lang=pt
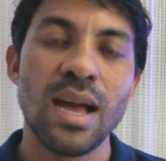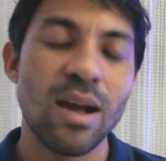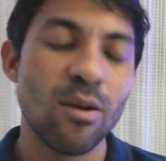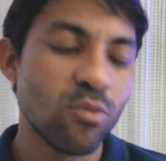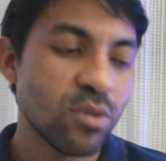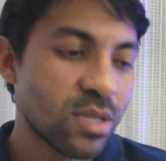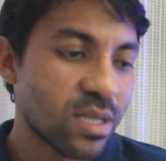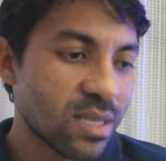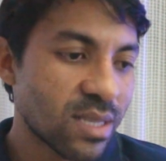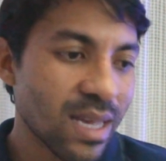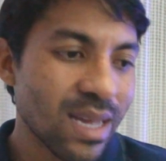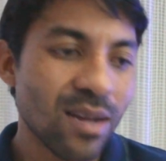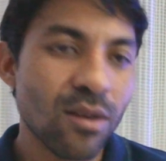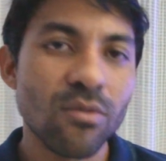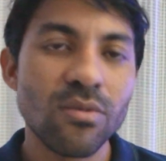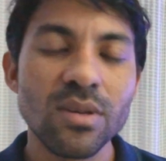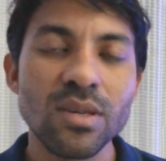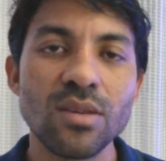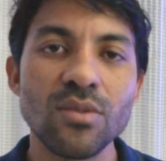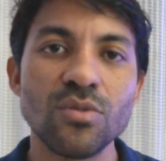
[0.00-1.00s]
o
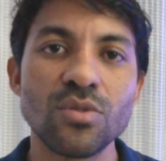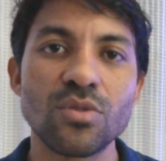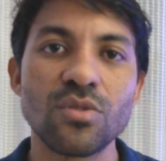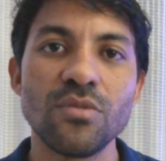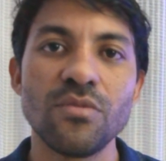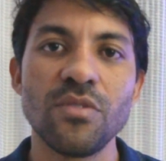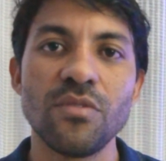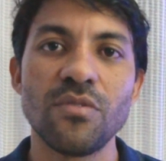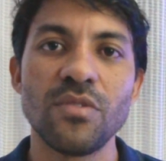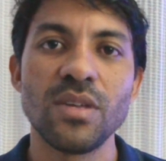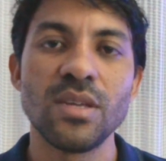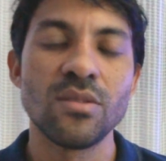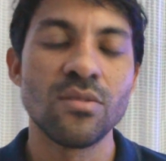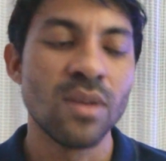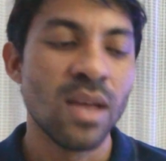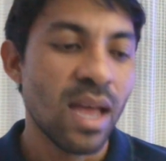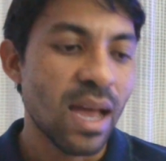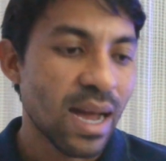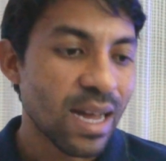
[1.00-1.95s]
século em que eu estou vivendo,